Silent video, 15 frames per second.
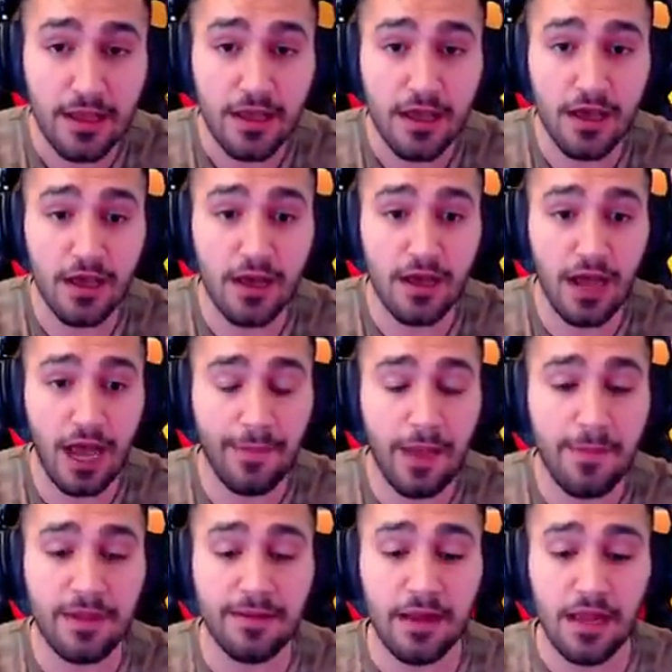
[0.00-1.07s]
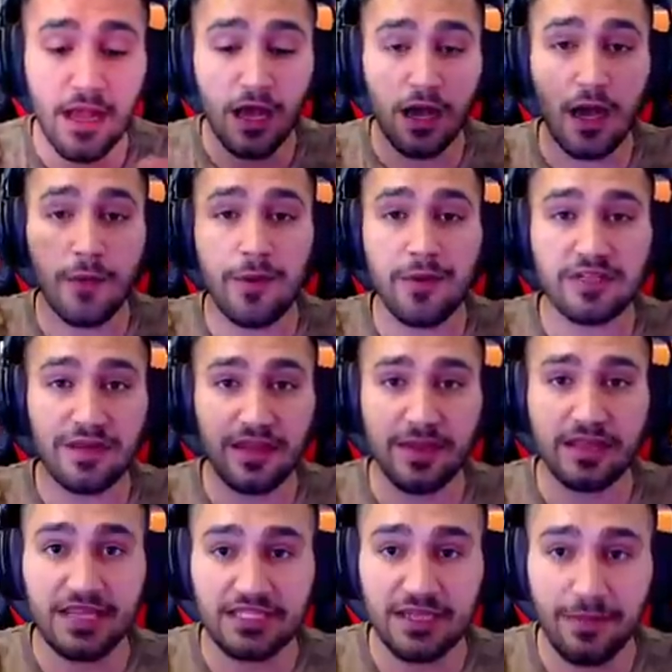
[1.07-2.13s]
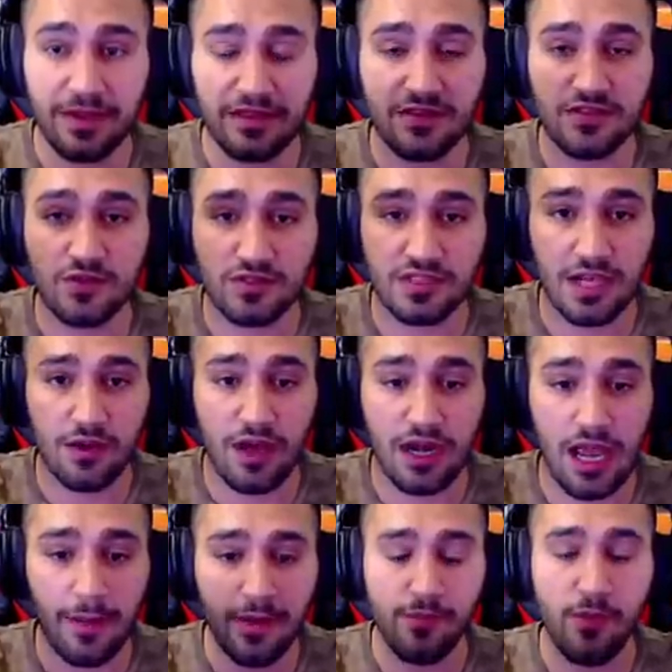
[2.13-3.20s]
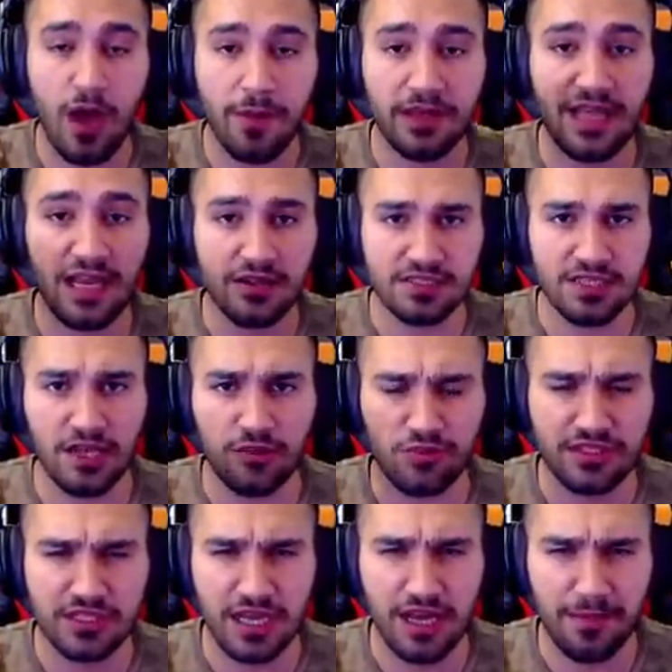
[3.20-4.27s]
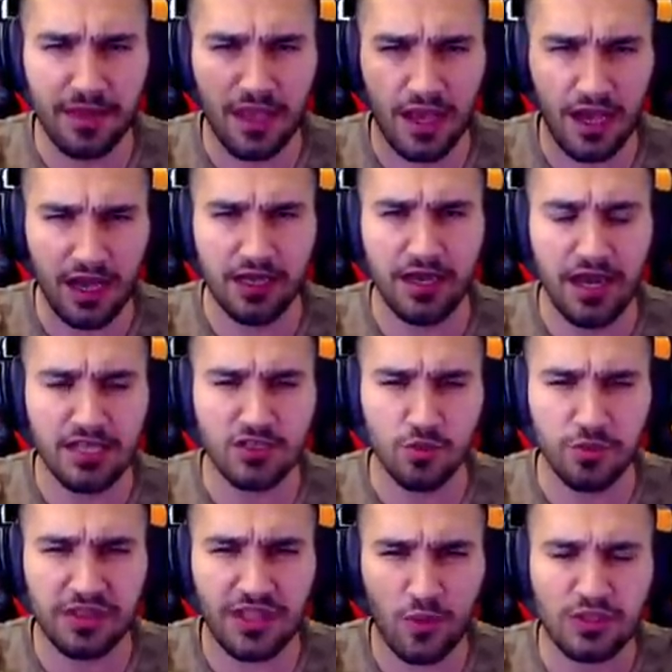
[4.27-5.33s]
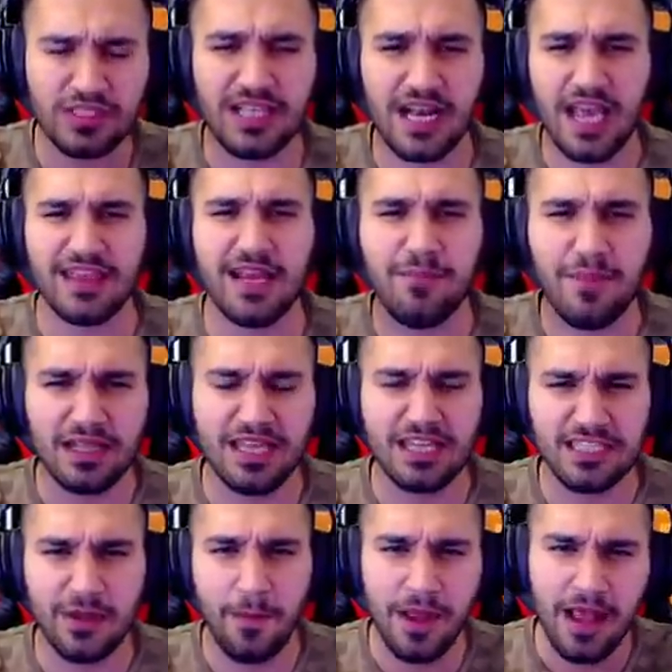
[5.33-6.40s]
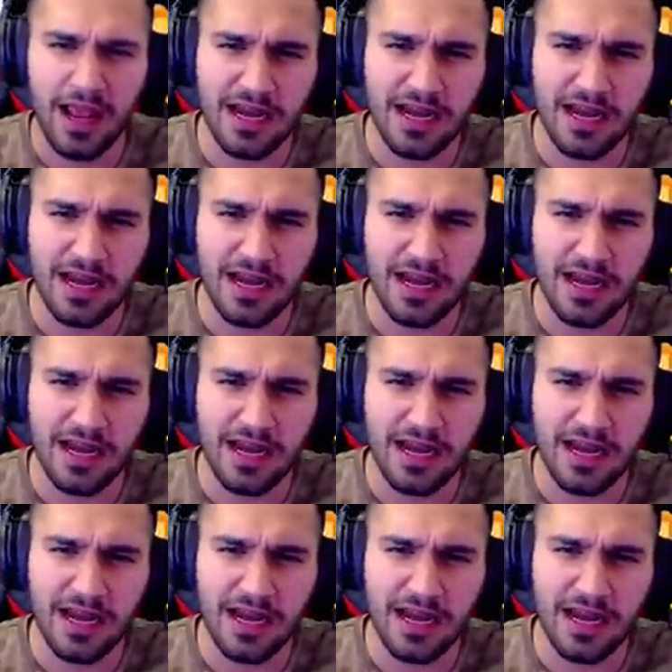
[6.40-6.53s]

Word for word: آه، حبايبي قبل باش هذا المقطع شباب لا تنسوا تصلوا على الحبيب محمد عليه الصلاه والسلام يا احلى ناس وبدنا نوصل هذا المقطع شباب